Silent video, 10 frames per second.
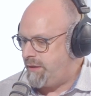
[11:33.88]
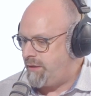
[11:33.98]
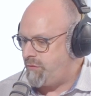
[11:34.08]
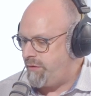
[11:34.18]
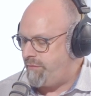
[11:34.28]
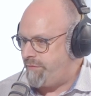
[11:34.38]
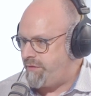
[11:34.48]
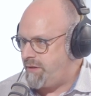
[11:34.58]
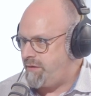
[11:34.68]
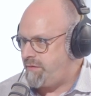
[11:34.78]
Also er war
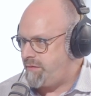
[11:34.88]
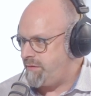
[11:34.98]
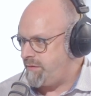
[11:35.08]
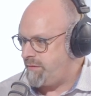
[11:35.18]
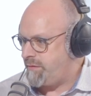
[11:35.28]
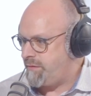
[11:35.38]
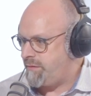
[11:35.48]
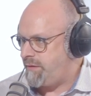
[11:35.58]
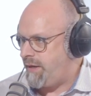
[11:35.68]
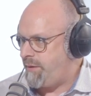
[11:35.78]
wirklich äh,
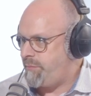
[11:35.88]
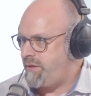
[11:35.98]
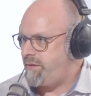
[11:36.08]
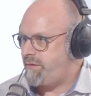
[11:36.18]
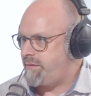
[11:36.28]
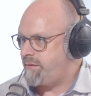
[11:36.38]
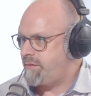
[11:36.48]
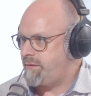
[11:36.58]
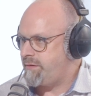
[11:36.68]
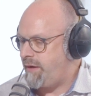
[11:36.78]
leiblich,
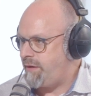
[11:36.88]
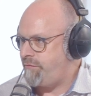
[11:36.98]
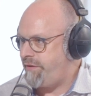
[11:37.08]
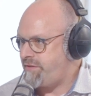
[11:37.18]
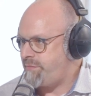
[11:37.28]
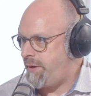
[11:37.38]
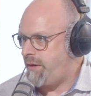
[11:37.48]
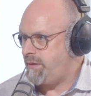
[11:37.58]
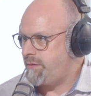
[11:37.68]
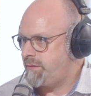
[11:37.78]

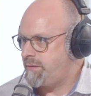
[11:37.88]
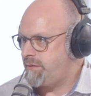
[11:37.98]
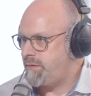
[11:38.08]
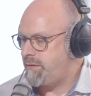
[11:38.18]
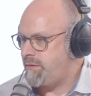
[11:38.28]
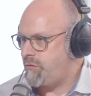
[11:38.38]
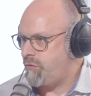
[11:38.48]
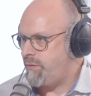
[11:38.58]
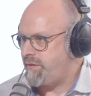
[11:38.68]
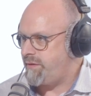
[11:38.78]
anfassbar. Genau.
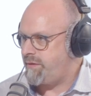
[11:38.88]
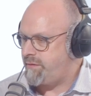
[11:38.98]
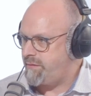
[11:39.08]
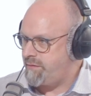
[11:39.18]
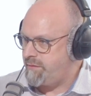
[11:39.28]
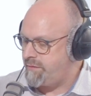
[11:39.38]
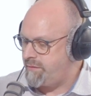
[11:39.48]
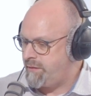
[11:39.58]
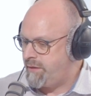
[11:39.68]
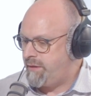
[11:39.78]
Thomas hat
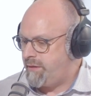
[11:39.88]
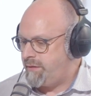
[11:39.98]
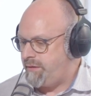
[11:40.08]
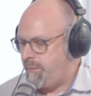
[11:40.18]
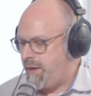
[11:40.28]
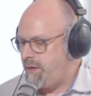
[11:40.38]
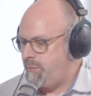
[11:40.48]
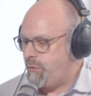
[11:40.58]
äh, die Male